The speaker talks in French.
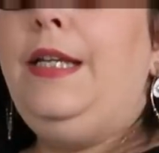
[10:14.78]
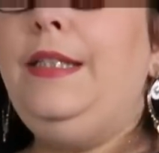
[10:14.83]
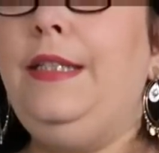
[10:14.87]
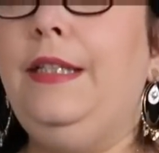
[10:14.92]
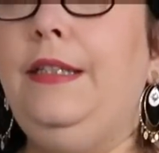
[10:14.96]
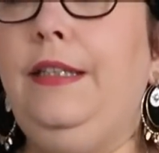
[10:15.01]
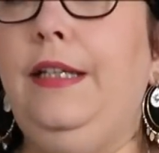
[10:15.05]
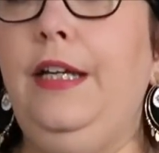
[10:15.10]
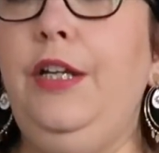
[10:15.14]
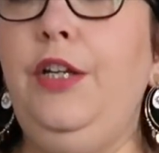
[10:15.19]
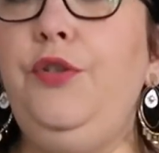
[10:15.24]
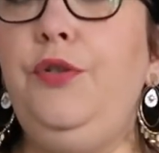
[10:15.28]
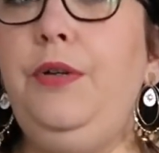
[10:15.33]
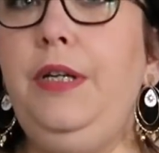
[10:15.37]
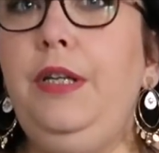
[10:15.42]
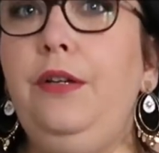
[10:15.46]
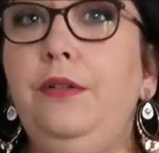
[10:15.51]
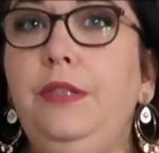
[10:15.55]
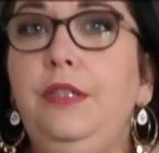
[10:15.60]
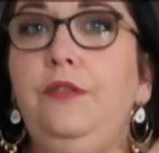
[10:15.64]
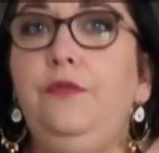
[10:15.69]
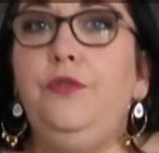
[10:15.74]
C'est très
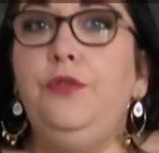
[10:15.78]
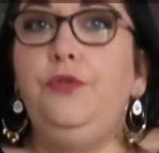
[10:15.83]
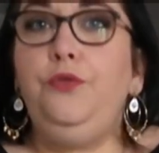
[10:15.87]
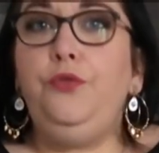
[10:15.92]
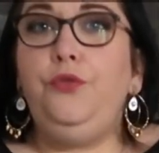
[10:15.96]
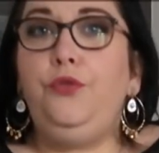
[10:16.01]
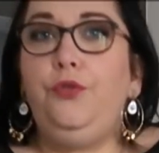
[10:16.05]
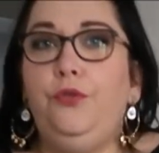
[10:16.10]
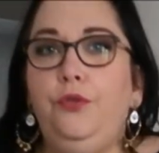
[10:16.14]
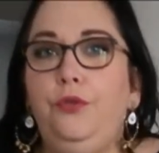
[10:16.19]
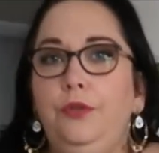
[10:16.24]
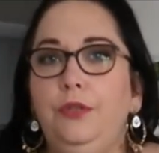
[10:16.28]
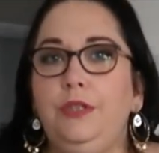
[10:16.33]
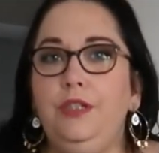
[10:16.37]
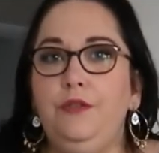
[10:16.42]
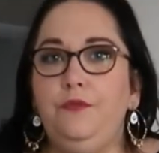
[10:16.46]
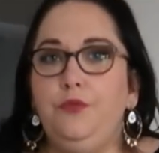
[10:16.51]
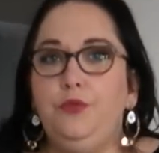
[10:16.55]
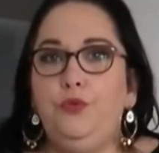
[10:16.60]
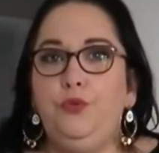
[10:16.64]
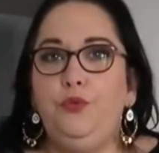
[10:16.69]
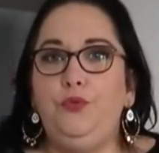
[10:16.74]
joli au niveau du dos, au
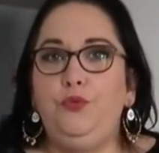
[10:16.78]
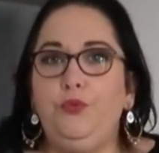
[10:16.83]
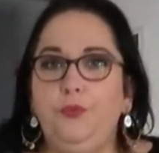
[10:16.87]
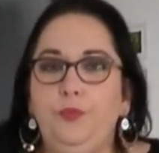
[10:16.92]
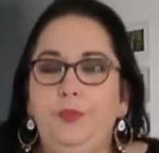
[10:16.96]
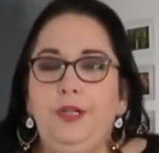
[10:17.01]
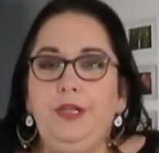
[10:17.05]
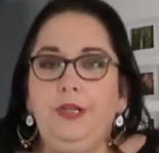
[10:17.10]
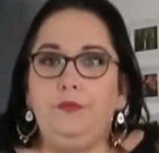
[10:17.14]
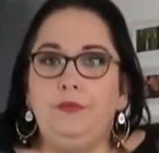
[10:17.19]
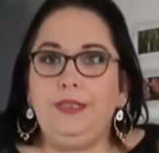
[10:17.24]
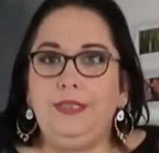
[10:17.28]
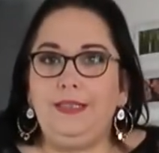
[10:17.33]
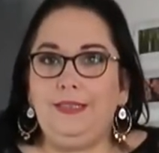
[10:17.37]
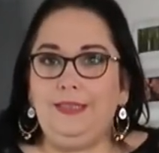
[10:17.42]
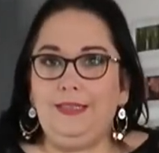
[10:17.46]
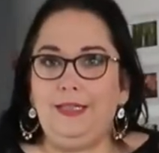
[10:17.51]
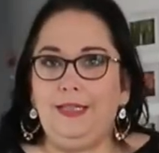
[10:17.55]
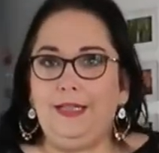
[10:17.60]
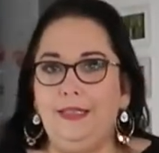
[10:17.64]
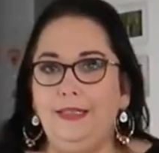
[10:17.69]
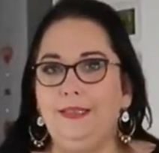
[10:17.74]
niveau du tombé, on est
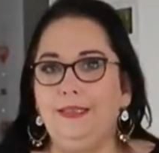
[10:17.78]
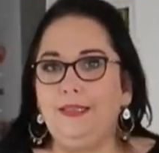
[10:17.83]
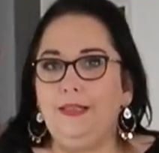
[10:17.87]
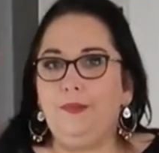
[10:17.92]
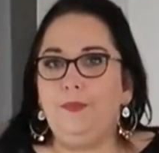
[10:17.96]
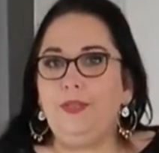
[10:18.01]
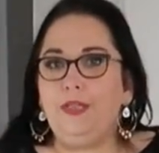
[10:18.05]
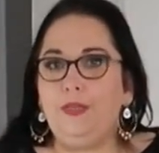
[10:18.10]
très très